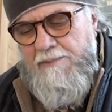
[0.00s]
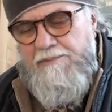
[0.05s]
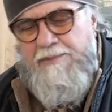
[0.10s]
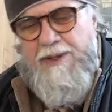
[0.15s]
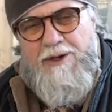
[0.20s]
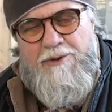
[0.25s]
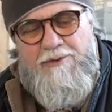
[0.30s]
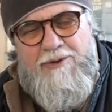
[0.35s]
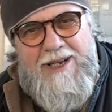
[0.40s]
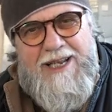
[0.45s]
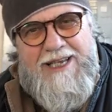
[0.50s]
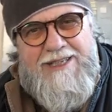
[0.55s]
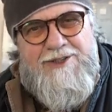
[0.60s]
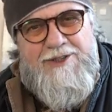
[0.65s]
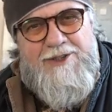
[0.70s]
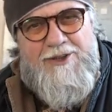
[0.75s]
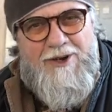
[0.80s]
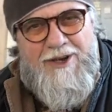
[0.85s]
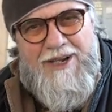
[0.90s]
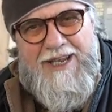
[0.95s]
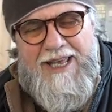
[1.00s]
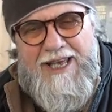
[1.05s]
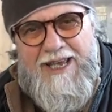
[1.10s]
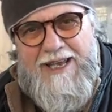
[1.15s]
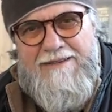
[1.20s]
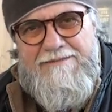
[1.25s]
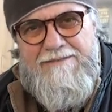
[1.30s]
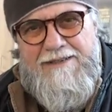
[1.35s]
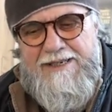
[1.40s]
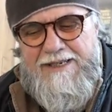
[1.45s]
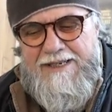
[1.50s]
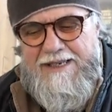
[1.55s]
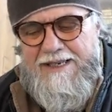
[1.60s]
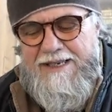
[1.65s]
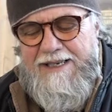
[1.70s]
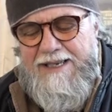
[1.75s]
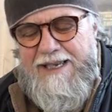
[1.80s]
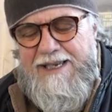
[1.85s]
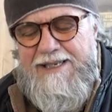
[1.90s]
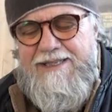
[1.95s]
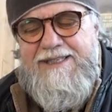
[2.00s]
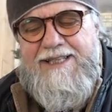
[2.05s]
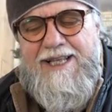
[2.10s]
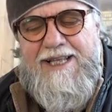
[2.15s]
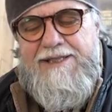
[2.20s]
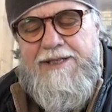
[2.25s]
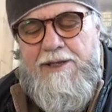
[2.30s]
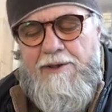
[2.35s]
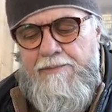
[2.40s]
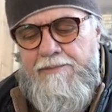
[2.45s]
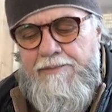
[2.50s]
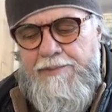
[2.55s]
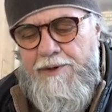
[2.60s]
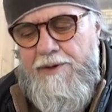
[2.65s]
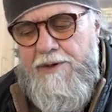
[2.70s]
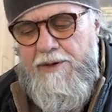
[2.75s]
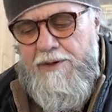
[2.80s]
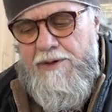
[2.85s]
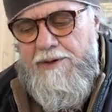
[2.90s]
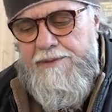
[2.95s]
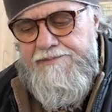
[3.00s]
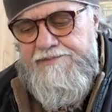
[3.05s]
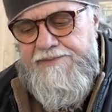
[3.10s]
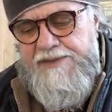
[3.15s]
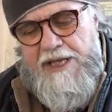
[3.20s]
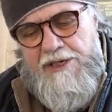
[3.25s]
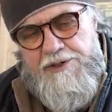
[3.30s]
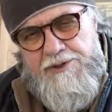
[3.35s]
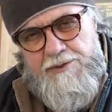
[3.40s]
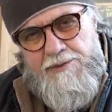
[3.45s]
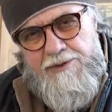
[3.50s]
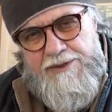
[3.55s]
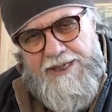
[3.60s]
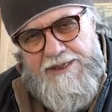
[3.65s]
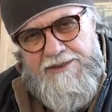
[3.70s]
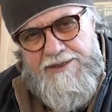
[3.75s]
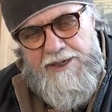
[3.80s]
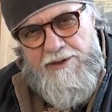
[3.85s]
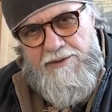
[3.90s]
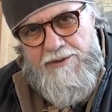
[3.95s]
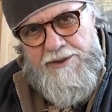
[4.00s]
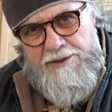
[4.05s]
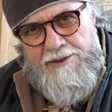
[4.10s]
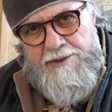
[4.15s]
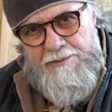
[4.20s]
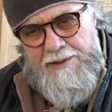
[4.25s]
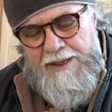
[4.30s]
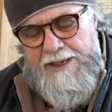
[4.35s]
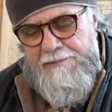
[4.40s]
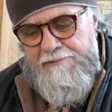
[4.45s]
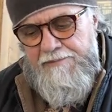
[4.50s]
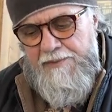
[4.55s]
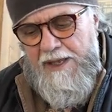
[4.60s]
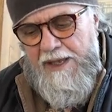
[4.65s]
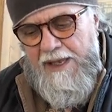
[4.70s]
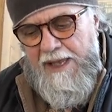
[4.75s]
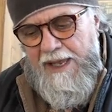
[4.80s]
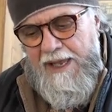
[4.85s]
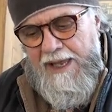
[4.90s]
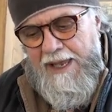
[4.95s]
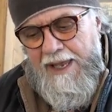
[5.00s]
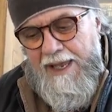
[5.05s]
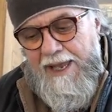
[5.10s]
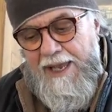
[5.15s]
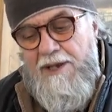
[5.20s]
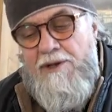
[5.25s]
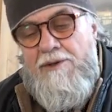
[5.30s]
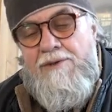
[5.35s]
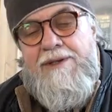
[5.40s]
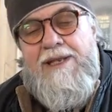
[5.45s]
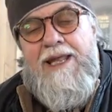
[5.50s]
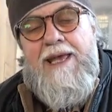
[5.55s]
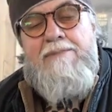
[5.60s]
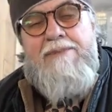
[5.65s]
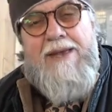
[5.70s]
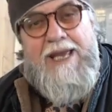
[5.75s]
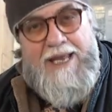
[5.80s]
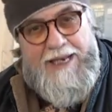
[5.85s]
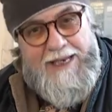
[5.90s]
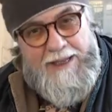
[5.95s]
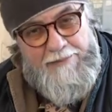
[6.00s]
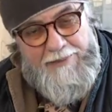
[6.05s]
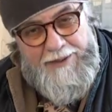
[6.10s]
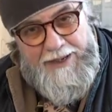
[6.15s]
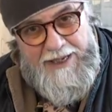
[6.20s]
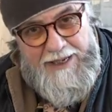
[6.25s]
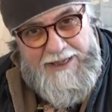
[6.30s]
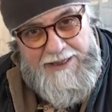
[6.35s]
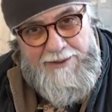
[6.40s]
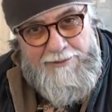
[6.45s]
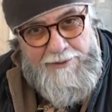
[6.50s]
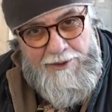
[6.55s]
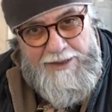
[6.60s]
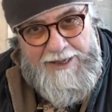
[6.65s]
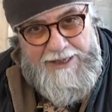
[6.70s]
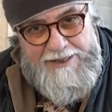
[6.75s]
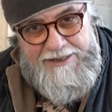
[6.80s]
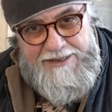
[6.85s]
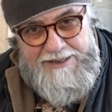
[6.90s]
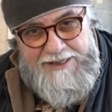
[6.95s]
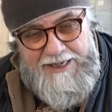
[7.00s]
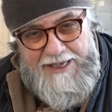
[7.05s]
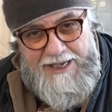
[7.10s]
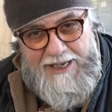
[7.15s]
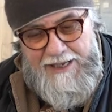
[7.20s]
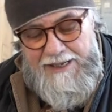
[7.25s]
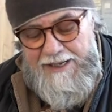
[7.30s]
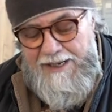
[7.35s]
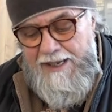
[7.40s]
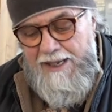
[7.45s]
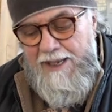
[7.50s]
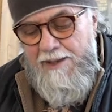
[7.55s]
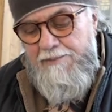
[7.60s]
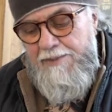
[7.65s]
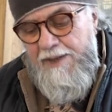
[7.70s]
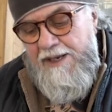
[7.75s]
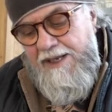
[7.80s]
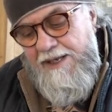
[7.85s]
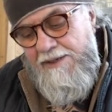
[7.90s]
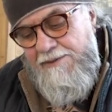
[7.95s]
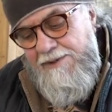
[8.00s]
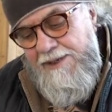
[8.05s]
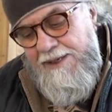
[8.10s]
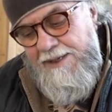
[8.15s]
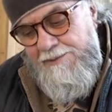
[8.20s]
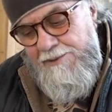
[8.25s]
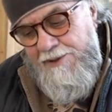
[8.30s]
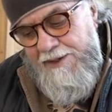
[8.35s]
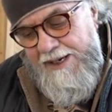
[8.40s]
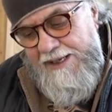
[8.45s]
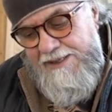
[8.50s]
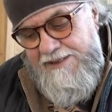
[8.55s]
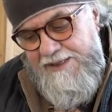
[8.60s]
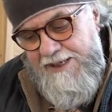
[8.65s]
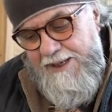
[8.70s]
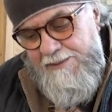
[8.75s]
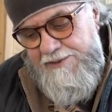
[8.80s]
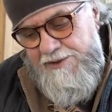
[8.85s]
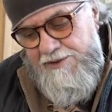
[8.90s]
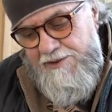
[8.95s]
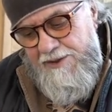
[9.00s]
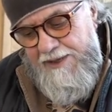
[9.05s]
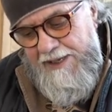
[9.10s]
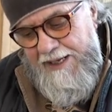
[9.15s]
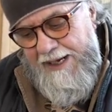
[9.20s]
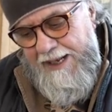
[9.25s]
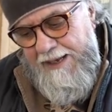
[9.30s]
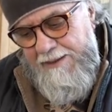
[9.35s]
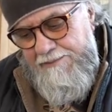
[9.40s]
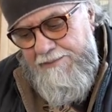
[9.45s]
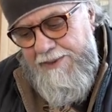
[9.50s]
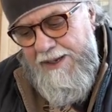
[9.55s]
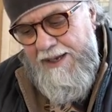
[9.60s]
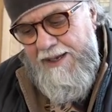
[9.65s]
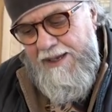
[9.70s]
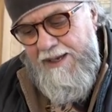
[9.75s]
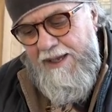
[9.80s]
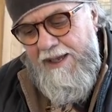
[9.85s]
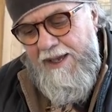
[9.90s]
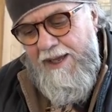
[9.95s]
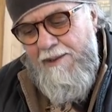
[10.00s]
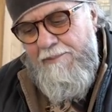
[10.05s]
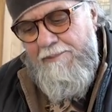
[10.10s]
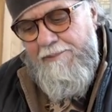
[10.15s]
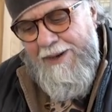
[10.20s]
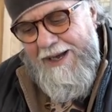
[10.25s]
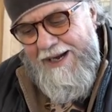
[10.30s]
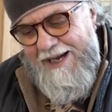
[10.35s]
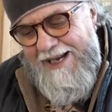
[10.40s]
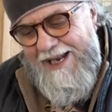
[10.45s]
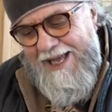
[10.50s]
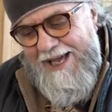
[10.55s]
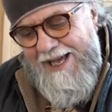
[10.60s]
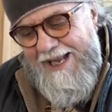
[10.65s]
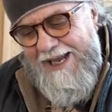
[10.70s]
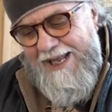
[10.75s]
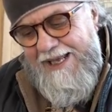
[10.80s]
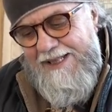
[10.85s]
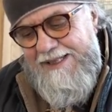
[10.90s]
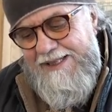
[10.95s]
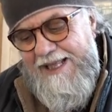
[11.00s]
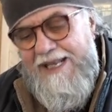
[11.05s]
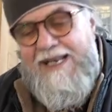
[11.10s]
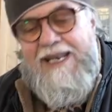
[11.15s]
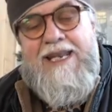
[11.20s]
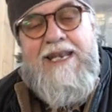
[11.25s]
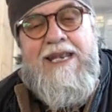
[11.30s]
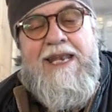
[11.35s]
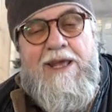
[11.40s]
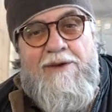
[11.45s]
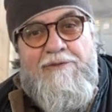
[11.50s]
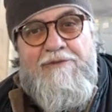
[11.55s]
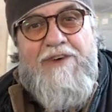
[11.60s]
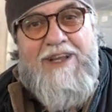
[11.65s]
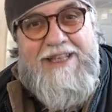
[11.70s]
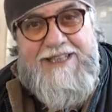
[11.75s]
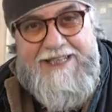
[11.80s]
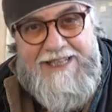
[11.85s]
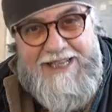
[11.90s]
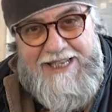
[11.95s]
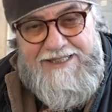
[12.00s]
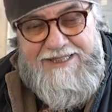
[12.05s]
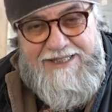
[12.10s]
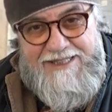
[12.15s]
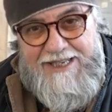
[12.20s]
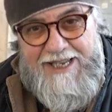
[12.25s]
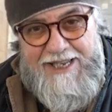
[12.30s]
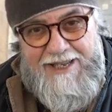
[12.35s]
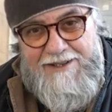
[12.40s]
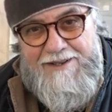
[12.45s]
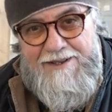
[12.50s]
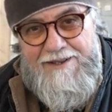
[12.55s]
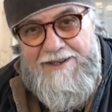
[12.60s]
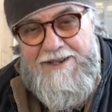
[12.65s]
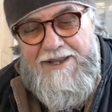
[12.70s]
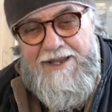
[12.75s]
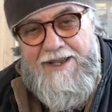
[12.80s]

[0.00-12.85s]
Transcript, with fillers: per cui la storia è stata un po' taciuta secondo me e non è bene per la democrazia, perché in una democrazia bisognerebbe parlare delle nefandezze